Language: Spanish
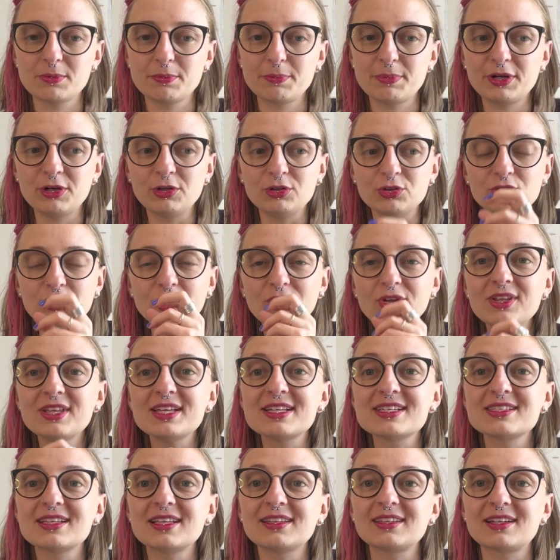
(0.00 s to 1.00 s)
pero en toda
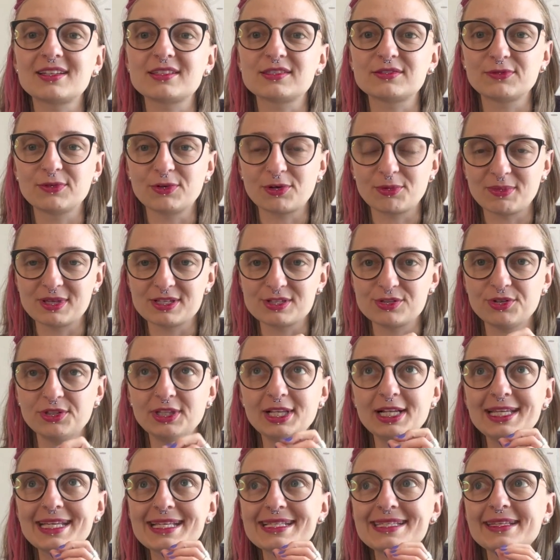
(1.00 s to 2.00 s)
esta transformación,
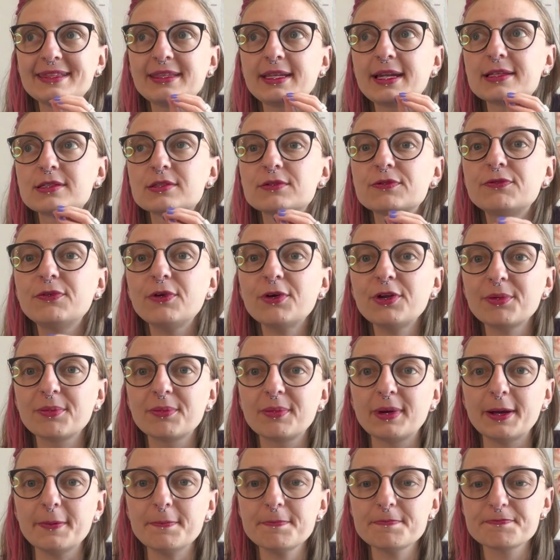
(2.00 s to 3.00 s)
el que se
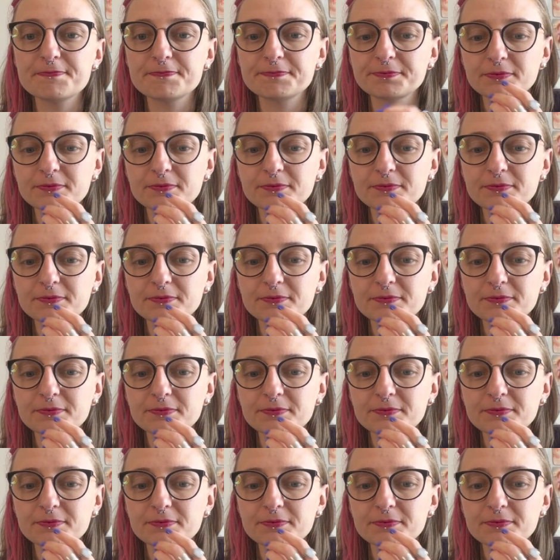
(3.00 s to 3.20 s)
transforma